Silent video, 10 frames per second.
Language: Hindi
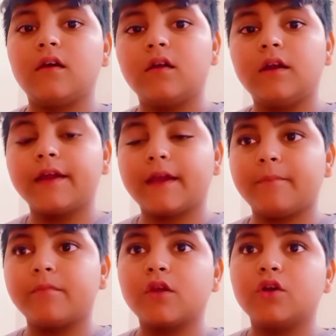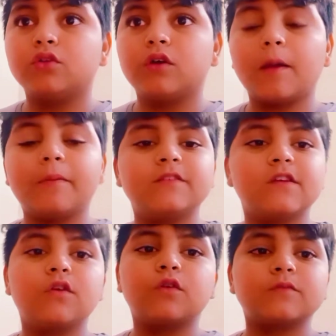ठीक है तो अभी चलो
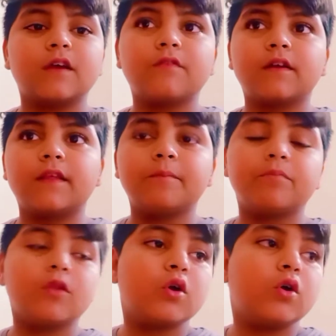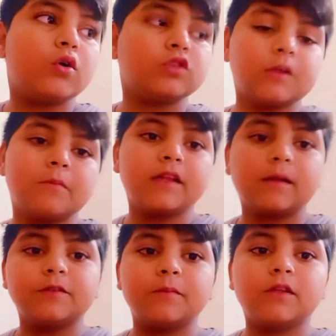रूम साफ़ करते हैं और उसके बाद आपसे
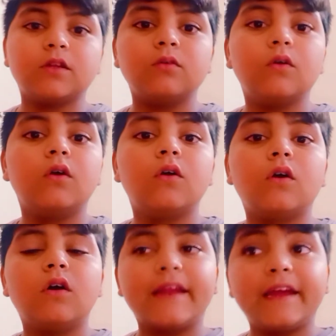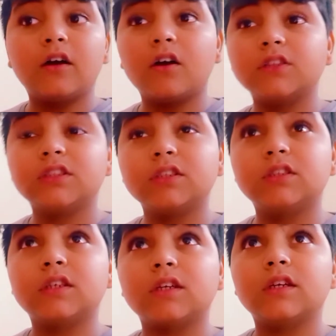मिलता हूँ और एक और चीज़
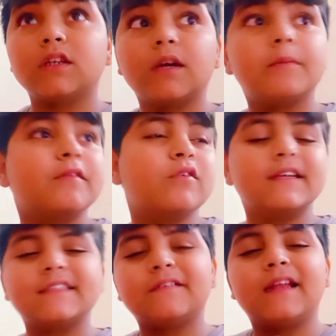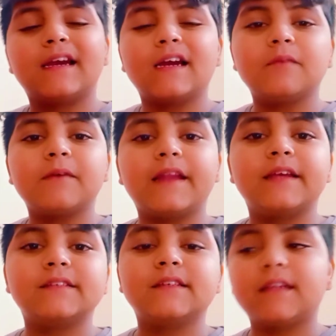की अभी वो सी वाले अंकल भी आ रही है
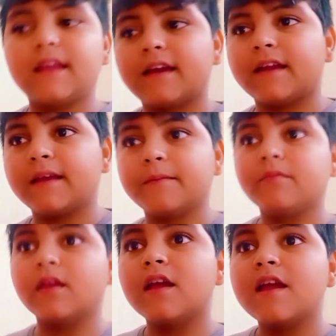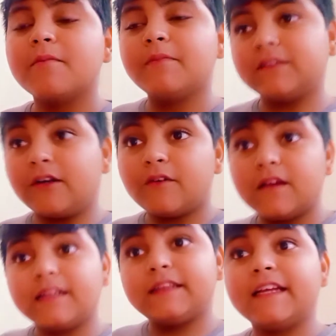ए ठीक करने बताओ
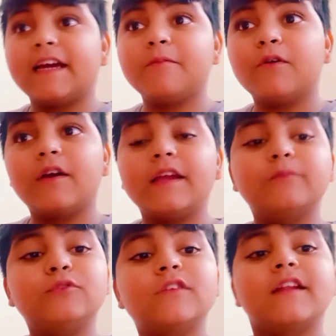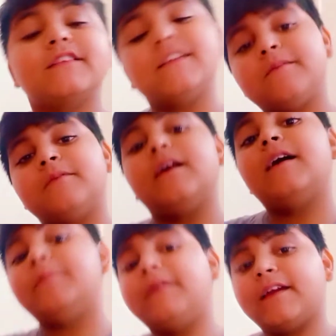इतनी गर्मी हो गई है अब दूसरे सी हम अब
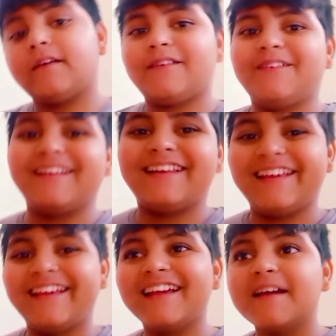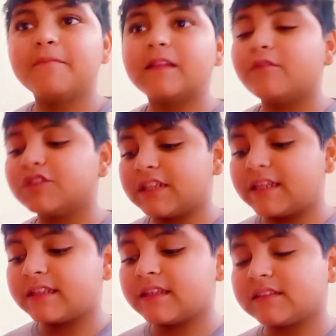ठीक करवाने मतलब वो चल
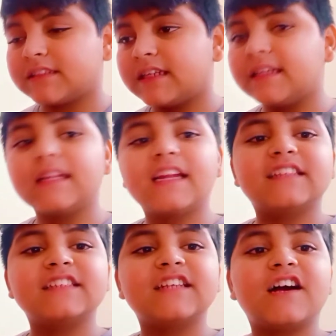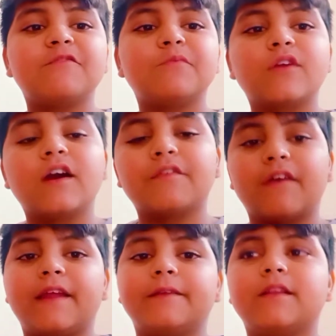चल ही नहीं रहा था साफ़ पूरा करवाना
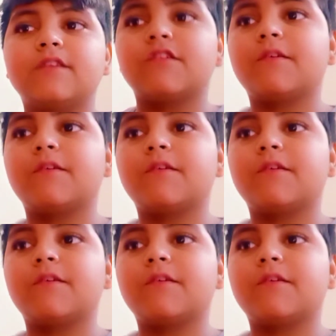है अंदर से